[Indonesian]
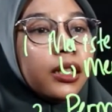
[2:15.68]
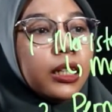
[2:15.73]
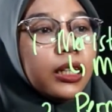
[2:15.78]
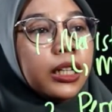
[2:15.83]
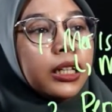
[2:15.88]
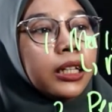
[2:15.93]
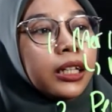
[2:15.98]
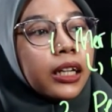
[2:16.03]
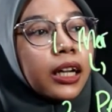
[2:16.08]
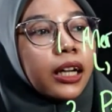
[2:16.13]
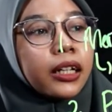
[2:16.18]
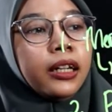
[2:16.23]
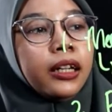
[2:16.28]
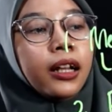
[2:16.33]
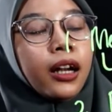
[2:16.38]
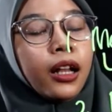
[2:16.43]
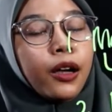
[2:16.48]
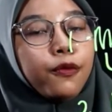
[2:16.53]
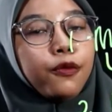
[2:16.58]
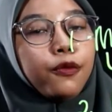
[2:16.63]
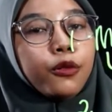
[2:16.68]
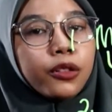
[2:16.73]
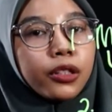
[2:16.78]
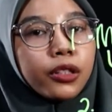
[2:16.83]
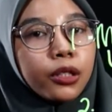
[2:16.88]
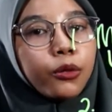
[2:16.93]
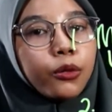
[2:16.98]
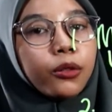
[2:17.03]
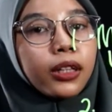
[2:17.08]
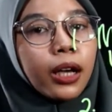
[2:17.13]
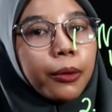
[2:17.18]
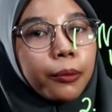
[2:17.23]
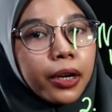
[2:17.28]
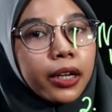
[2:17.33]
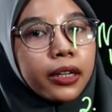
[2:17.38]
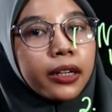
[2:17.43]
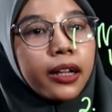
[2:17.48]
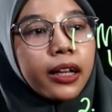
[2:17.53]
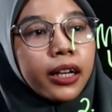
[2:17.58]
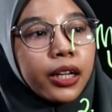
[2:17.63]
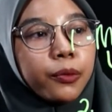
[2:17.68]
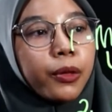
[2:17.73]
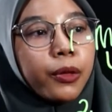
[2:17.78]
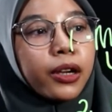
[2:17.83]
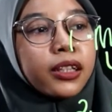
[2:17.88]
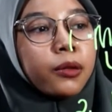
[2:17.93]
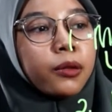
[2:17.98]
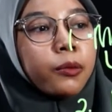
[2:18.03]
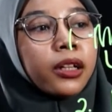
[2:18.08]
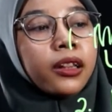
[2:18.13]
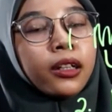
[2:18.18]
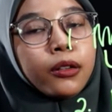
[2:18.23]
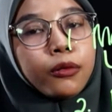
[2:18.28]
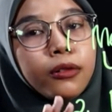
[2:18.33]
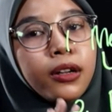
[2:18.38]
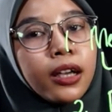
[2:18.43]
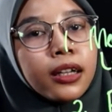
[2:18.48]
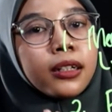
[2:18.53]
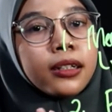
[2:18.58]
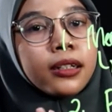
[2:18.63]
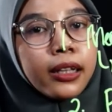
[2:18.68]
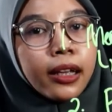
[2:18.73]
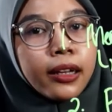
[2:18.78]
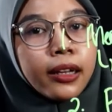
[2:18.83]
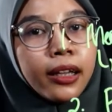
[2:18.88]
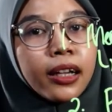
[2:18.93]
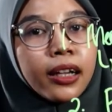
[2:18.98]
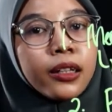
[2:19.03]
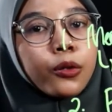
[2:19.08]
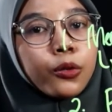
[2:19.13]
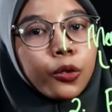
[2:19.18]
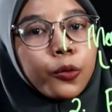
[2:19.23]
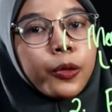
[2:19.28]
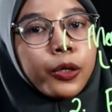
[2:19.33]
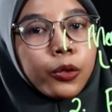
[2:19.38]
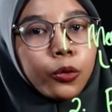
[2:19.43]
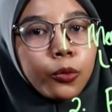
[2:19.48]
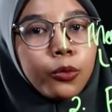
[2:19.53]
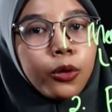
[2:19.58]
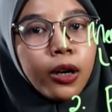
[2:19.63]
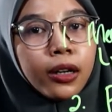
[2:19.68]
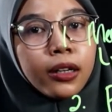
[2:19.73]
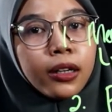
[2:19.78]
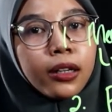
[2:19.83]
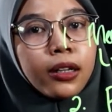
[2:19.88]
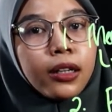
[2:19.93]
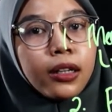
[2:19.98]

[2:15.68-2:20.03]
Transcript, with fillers: Ini adalah fungsi utama dari meristematik. Udah selesai, dia hanya untuk pertumbuhan.